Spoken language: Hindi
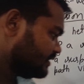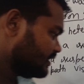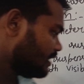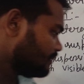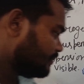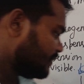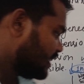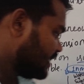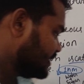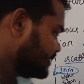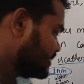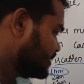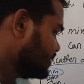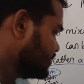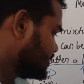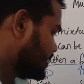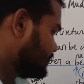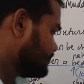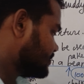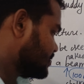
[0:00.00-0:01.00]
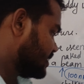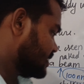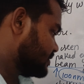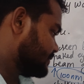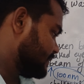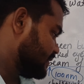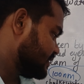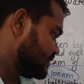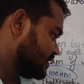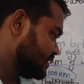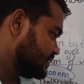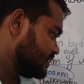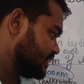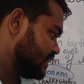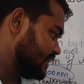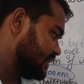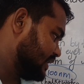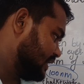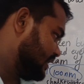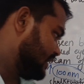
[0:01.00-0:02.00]
द पार्टिकल्स ऑफ सस्पेंशन
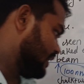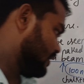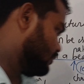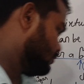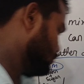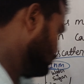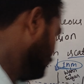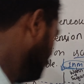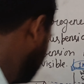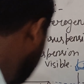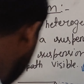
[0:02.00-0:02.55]
सेटल डाउन